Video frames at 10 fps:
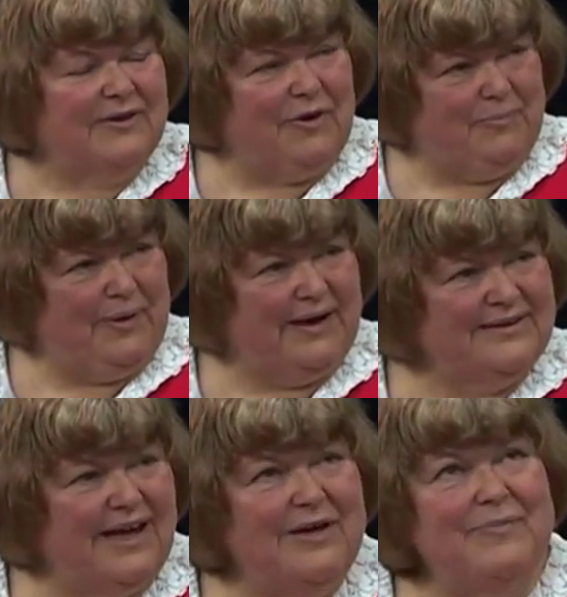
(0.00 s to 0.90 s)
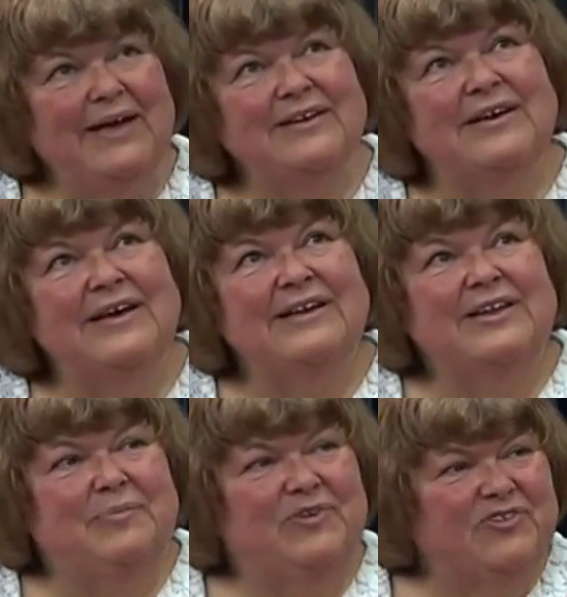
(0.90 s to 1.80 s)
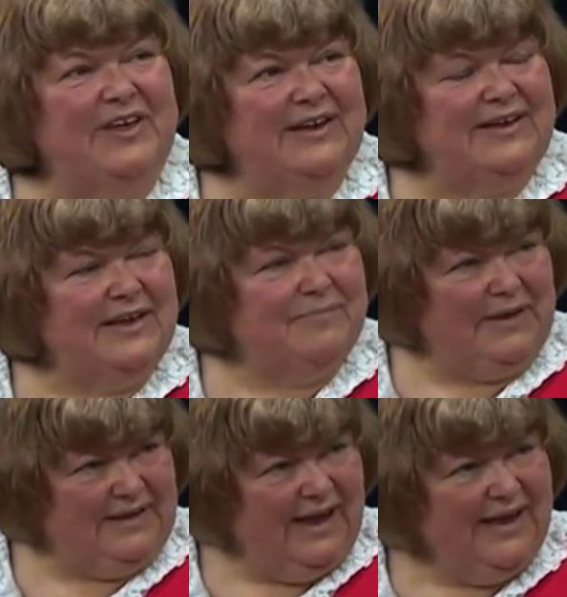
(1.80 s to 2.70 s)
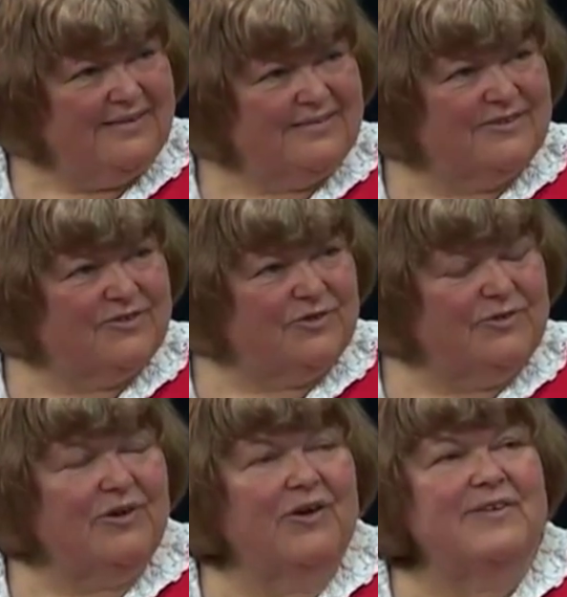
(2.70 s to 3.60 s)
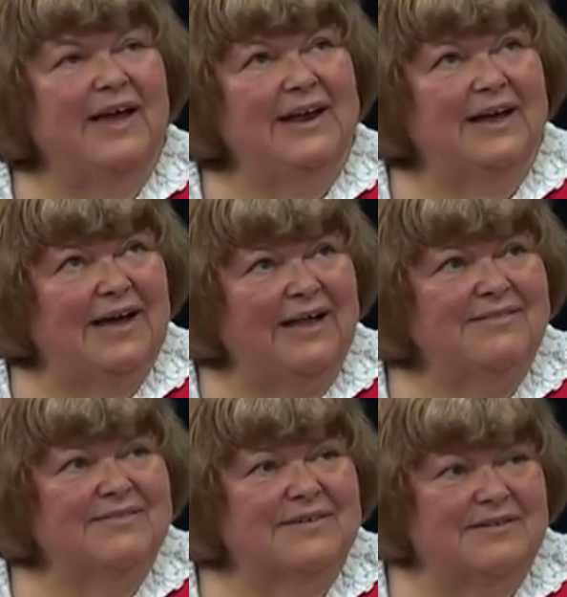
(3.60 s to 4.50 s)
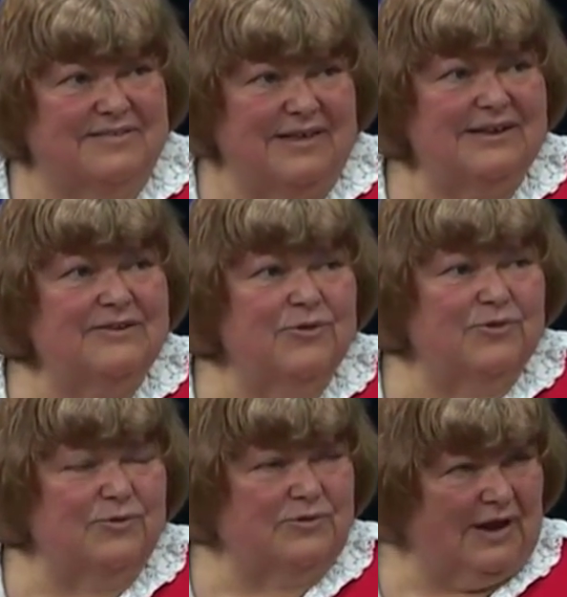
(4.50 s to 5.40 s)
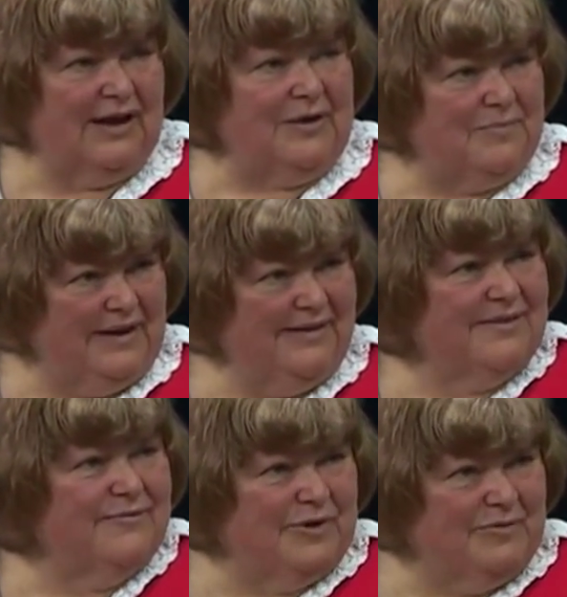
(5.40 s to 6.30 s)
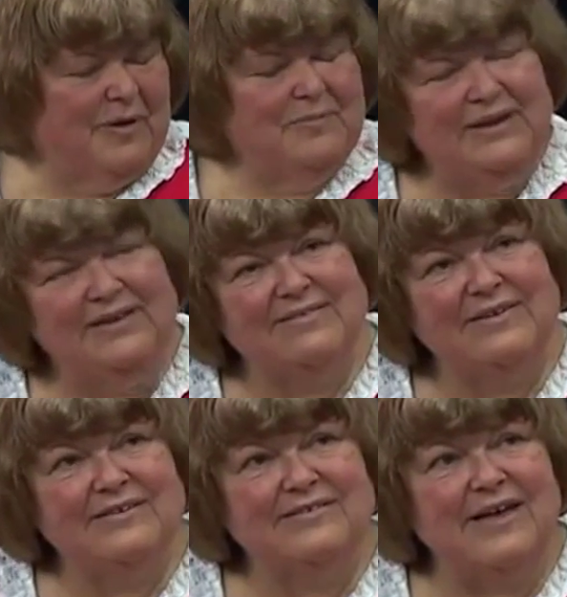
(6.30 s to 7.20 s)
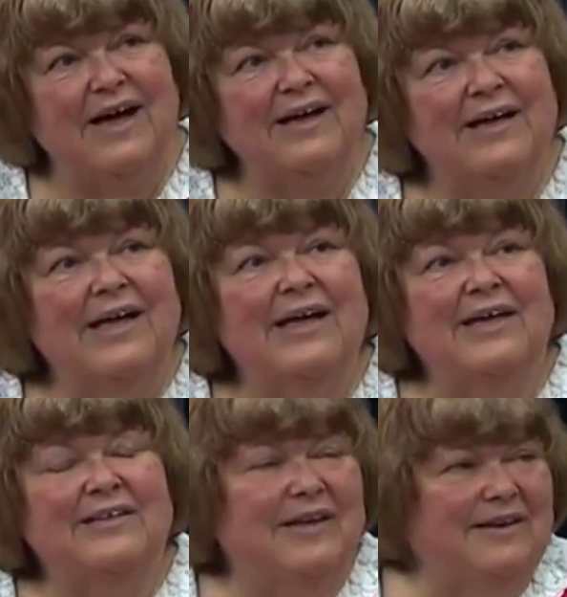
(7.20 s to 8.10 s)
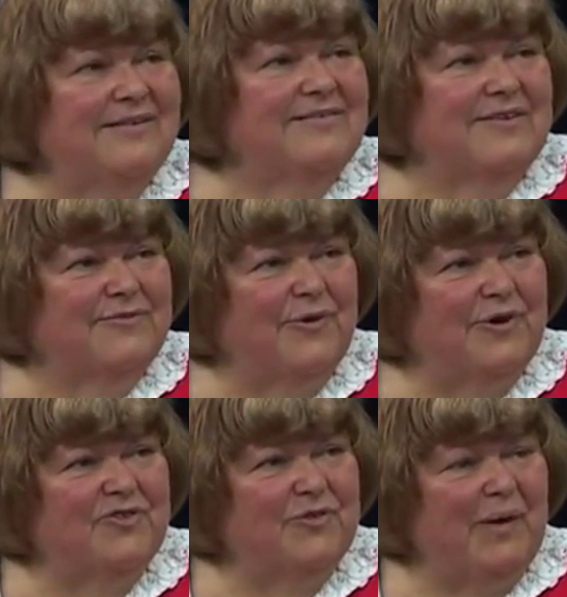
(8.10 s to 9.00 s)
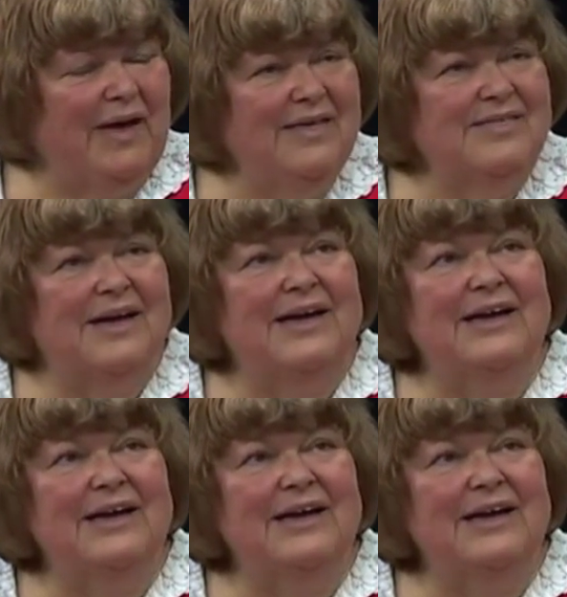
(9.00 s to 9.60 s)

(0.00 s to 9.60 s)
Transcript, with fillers: eine Kompaktarbeit, die besteht eben in der ersten Stunde aus einer ganz gezielten und guten Anamnese, würde man medizinisch sagen. Ich nenne es das Vorgespräch.